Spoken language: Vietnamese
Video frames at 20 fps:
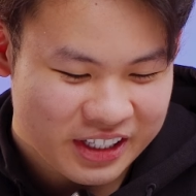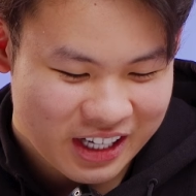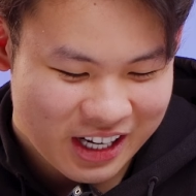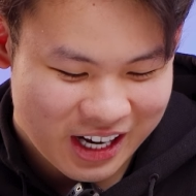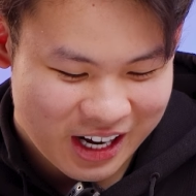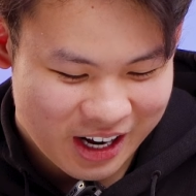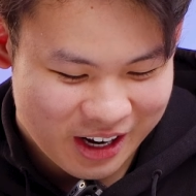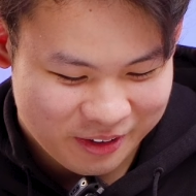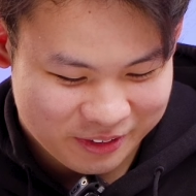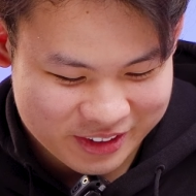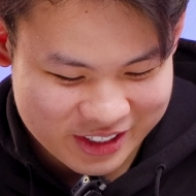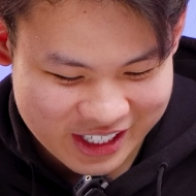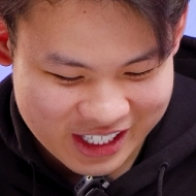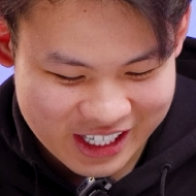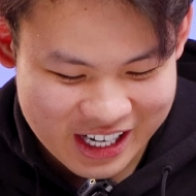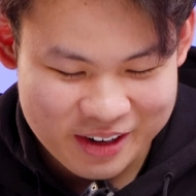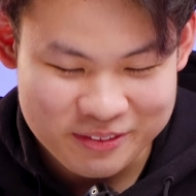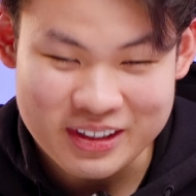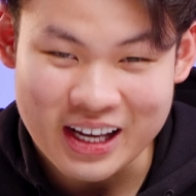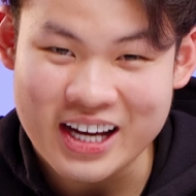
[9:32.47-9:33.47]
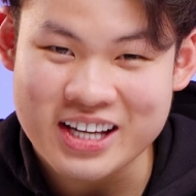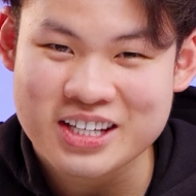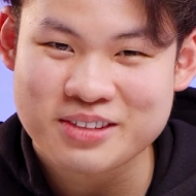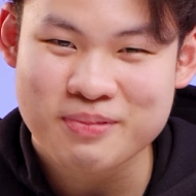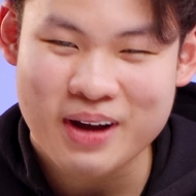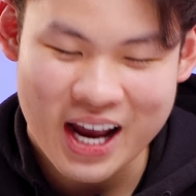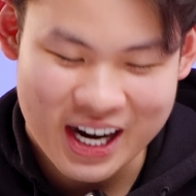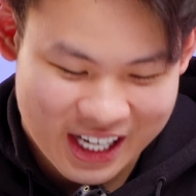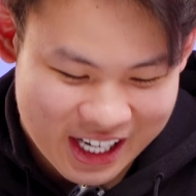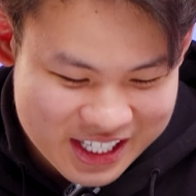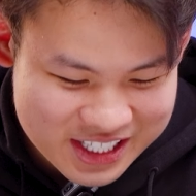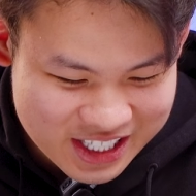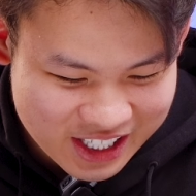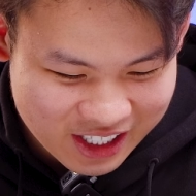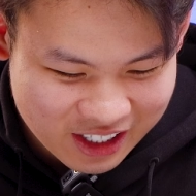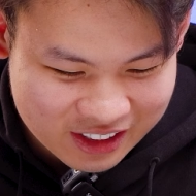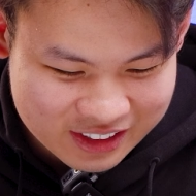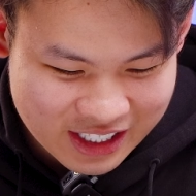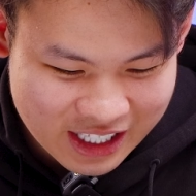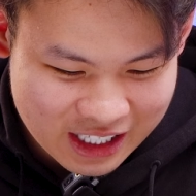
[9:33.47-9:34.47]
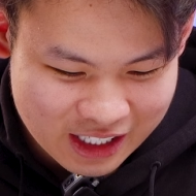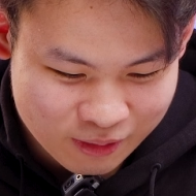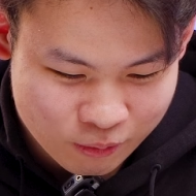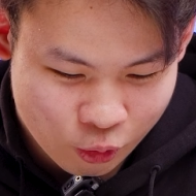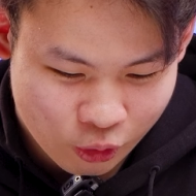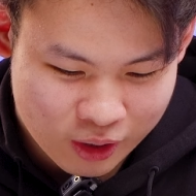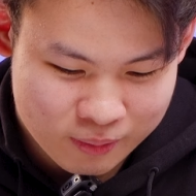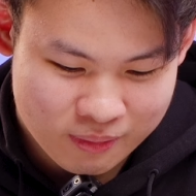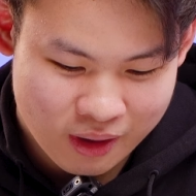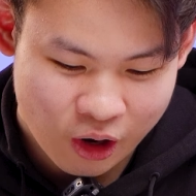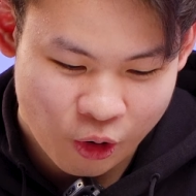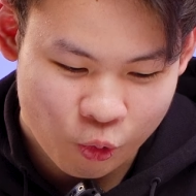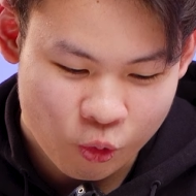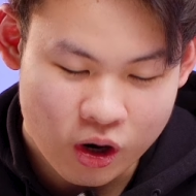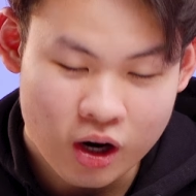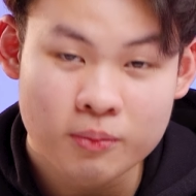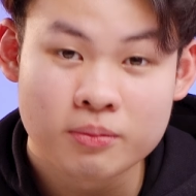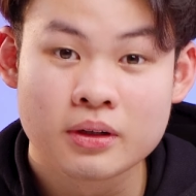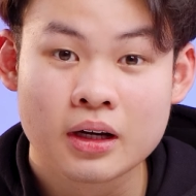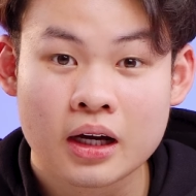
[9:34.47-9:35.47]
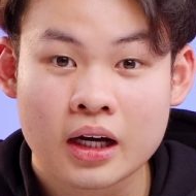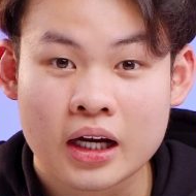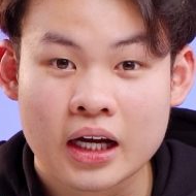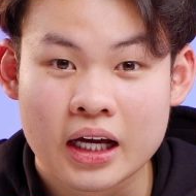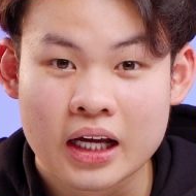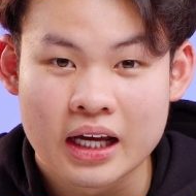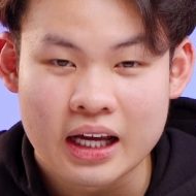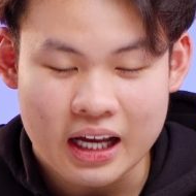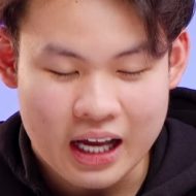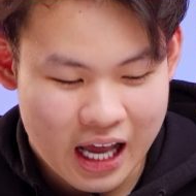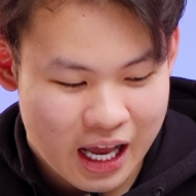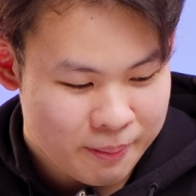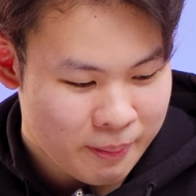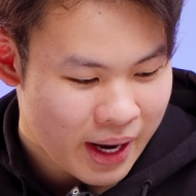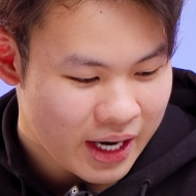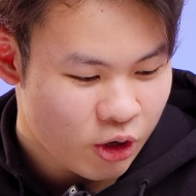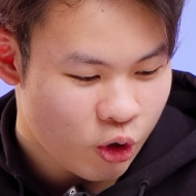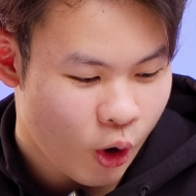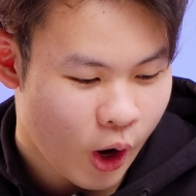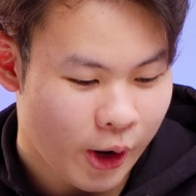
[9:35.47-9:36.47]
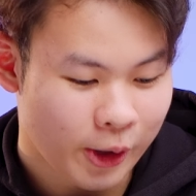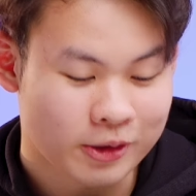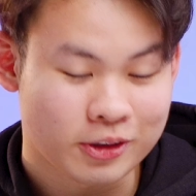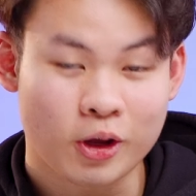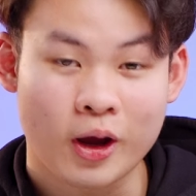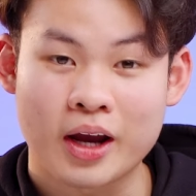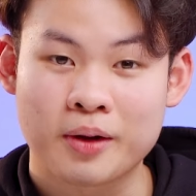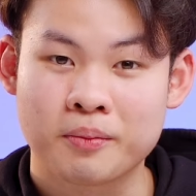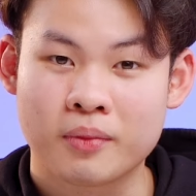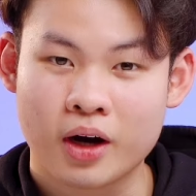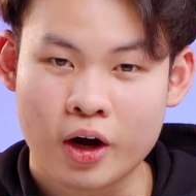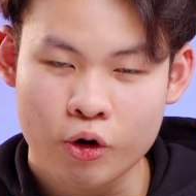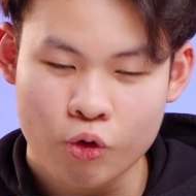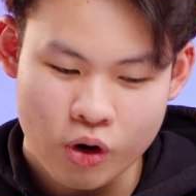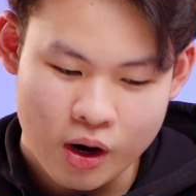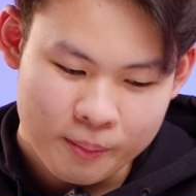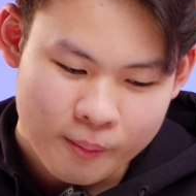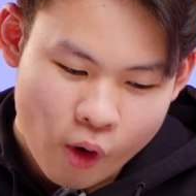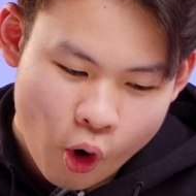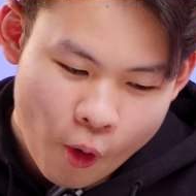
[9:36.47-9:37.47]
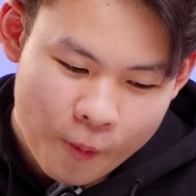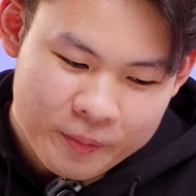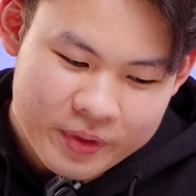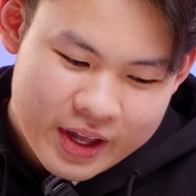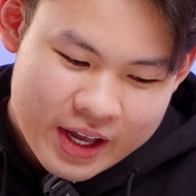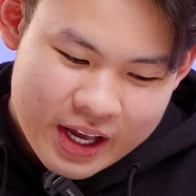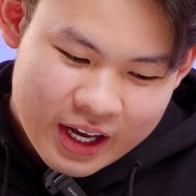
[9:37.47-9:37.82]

thì ờ, như các anh em thấy trên bàn nãy giờ ở đây là một cái mẫu ốp lưng iPad hoàn toàn mới của Apple